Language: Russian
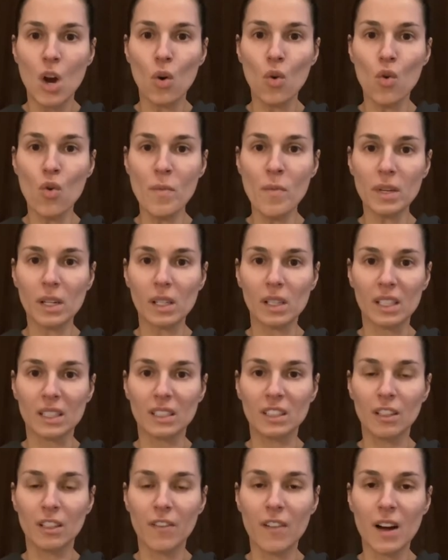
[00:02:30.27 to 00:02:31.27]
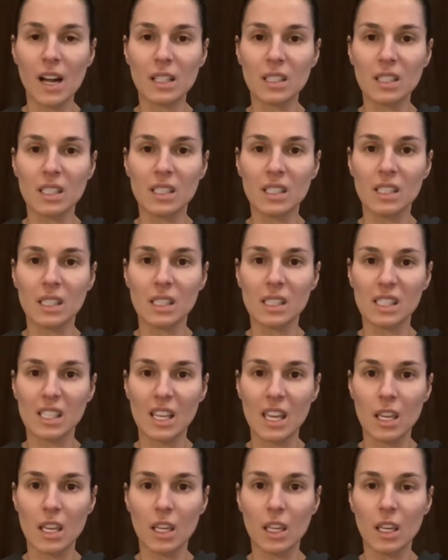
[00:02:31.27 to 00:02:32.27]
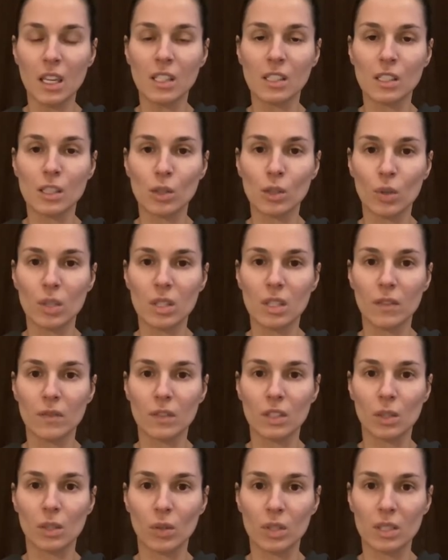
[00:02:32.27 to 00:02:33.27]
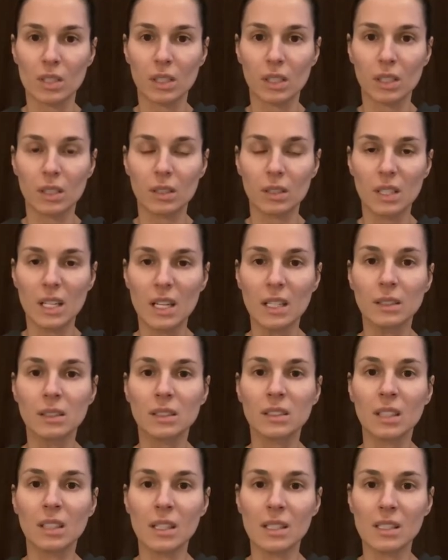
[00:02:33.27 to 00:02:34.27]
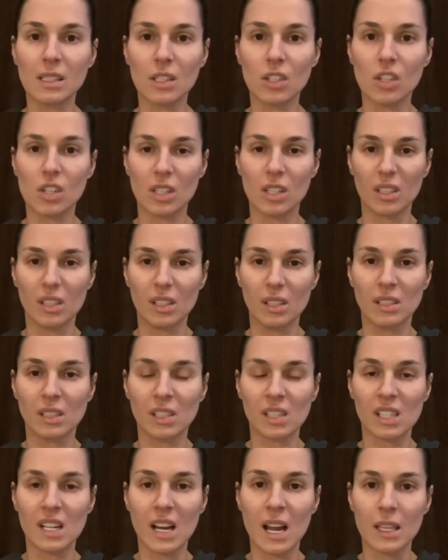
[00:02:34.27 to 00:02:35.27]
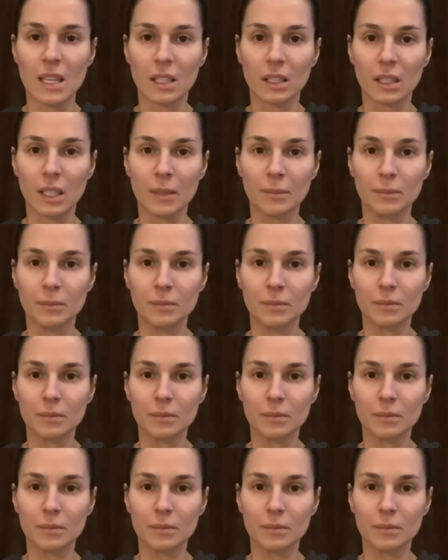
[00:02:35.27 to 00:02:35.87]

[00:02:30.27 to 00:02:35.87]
Умерло 20 детей и сотни взрослых. Тысячи ранены.